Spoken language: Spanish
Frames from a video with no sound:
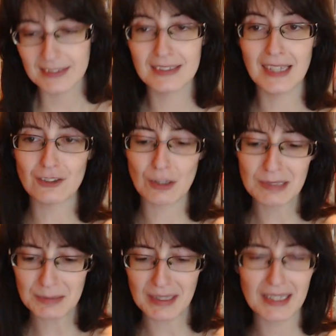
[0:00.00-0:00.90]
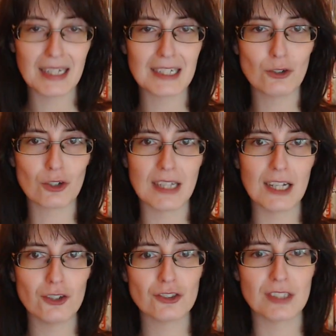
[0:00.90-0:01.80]
Ya solamente me queda
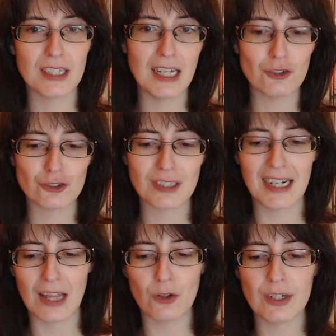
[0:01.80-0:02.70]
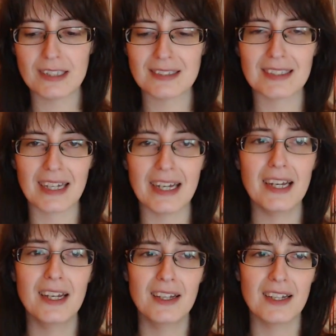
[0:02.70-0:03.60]
recordaros eh, a los ganadores
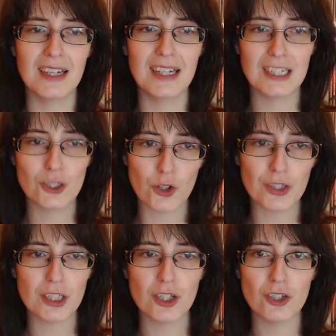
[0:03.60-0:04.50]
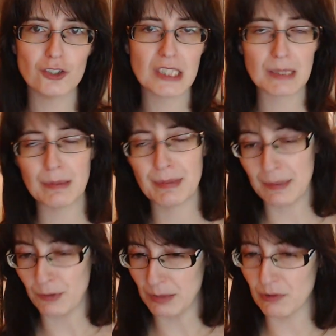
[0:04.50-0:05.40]
que el código sirve
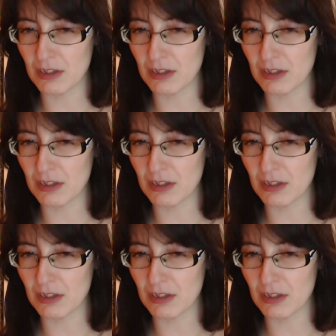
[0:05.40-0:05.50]
para Pokémon